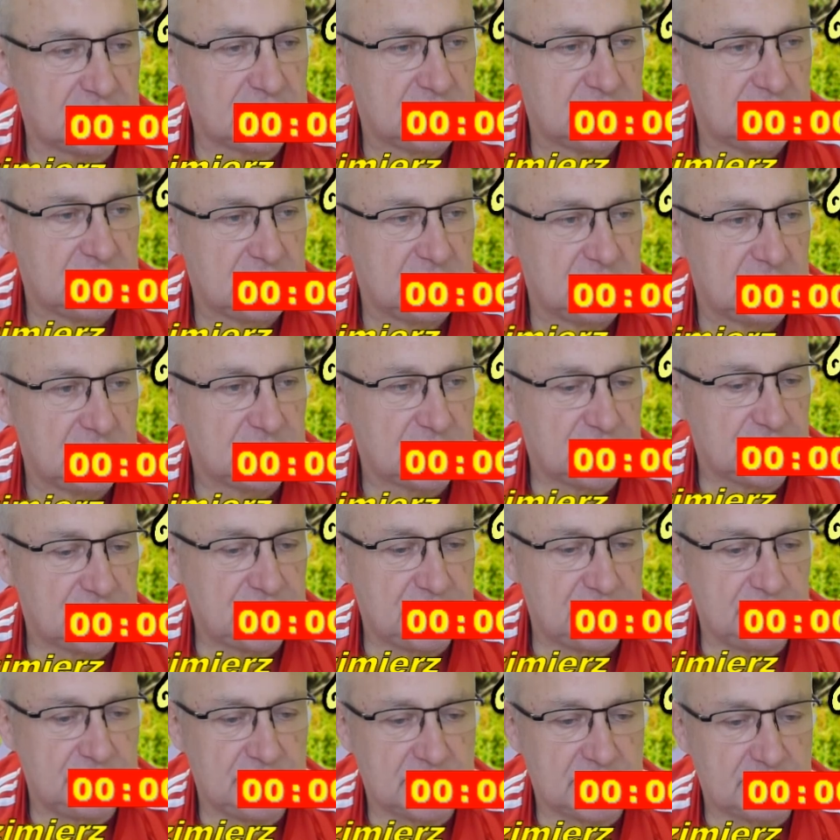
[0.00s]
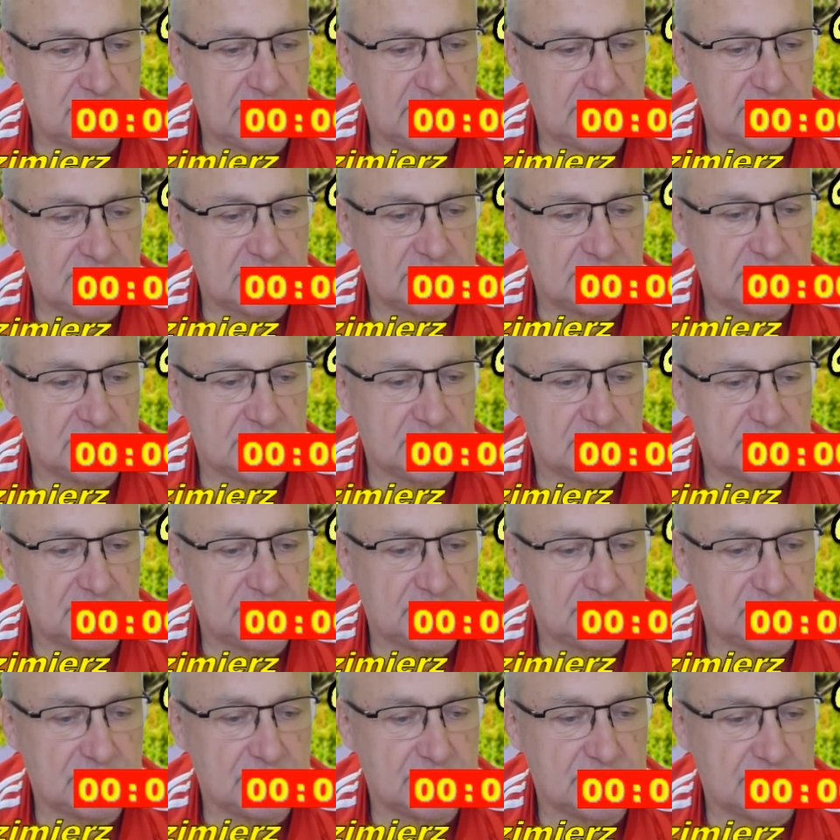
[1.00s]
Przeciwnik ma aktywną figurę.
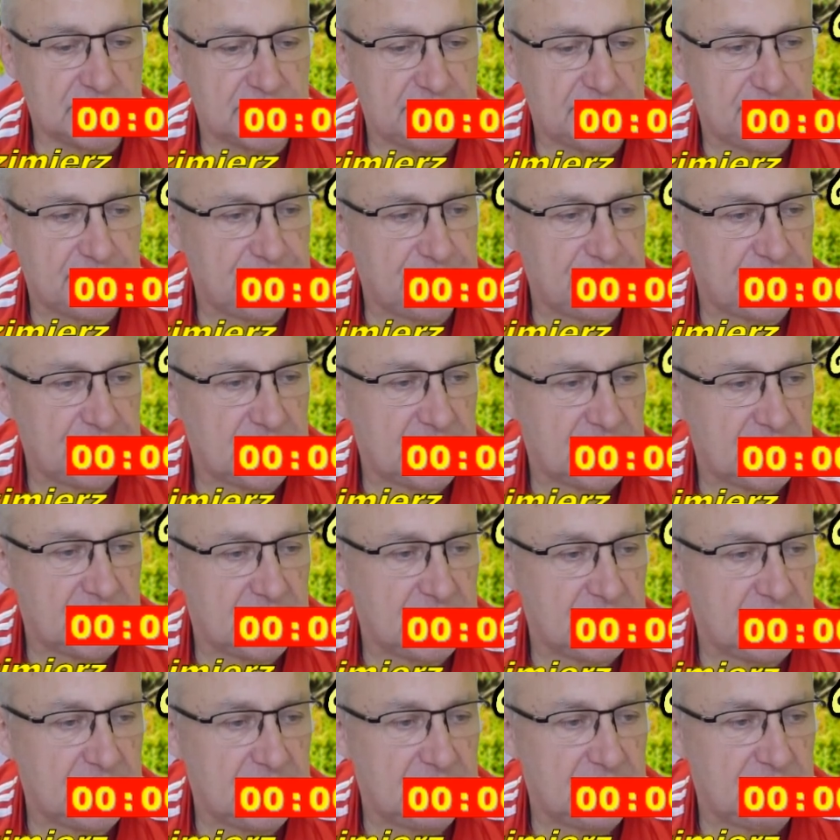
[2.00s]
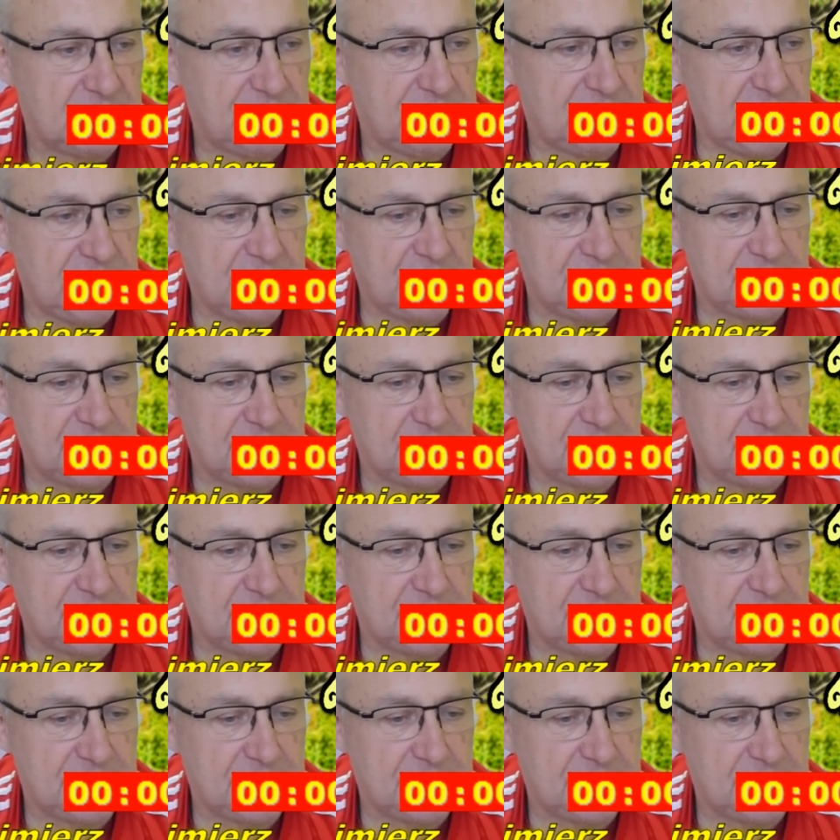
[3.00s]
F.